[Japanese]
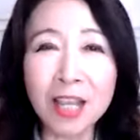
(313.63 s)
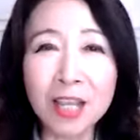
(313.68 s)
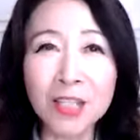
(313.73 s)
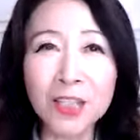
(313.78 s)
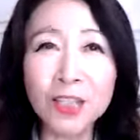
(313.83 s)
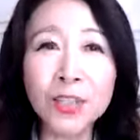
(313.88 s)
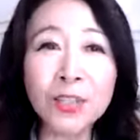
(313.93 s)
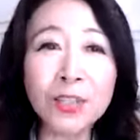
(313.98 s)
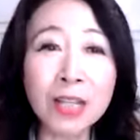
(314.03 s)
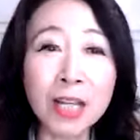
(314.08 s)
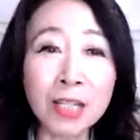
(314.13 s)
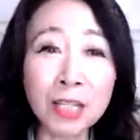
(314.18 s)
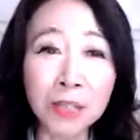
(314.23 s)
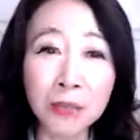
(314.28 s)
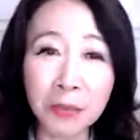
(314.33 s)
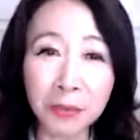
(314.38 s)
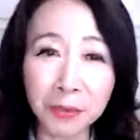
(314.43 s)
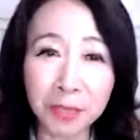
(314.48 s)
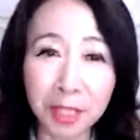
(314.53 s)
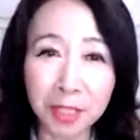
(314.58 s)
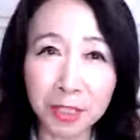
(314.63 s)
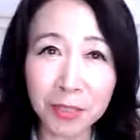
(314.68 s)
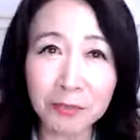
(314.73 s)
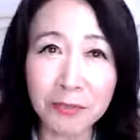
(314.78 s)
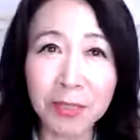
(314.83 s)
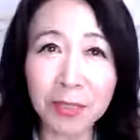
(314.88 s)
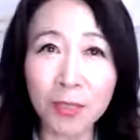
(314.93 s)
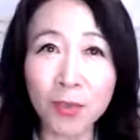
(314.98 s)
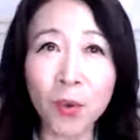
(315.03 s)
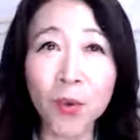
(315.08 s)
習慣にはふたつ
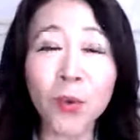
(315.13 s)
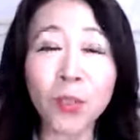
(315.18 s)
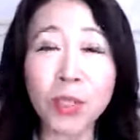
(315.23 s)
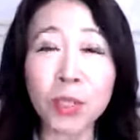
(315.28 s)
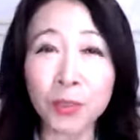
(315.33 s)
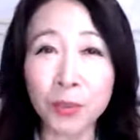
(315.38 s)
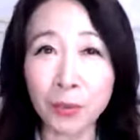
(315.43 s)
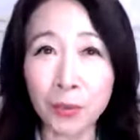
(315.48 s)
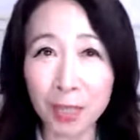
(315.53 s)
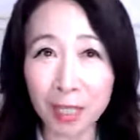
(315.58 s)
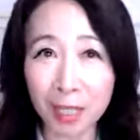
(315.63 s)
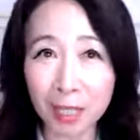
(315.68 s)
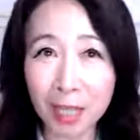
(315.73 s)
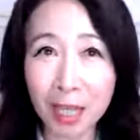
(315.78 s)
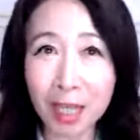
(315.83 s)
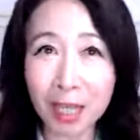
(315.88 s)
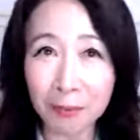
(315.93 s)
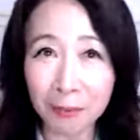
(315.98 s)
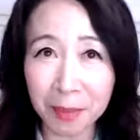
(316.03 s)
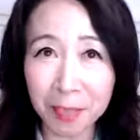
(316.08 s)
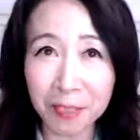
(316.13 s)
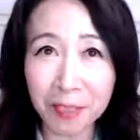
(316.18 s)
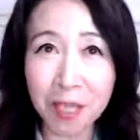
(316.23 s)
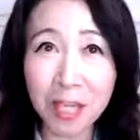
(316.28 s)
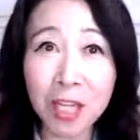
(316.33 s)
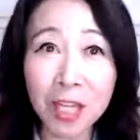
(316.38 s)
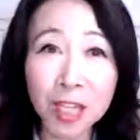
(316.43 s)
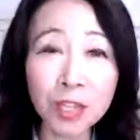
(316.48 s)
まず大きく分けてあります。